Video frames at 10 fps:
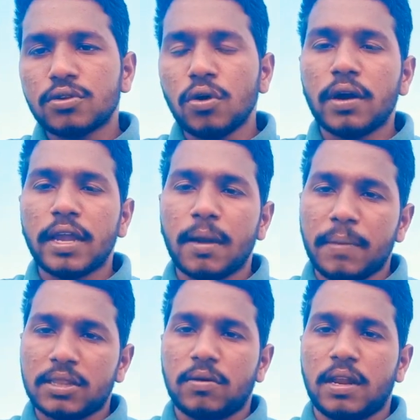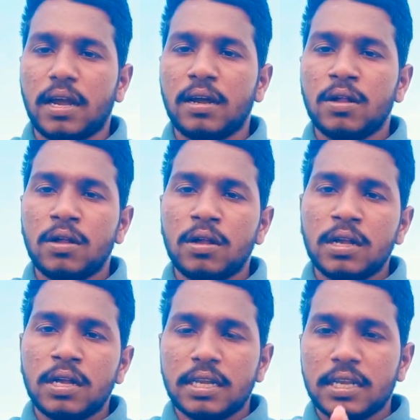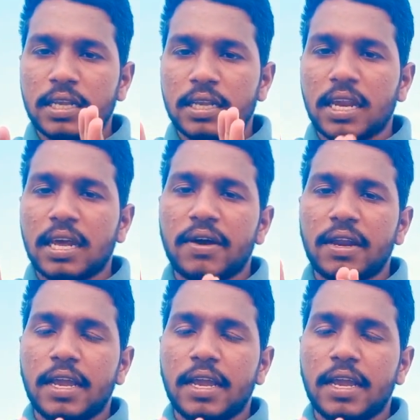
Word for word: సో ఏ మతమైనా ఎలా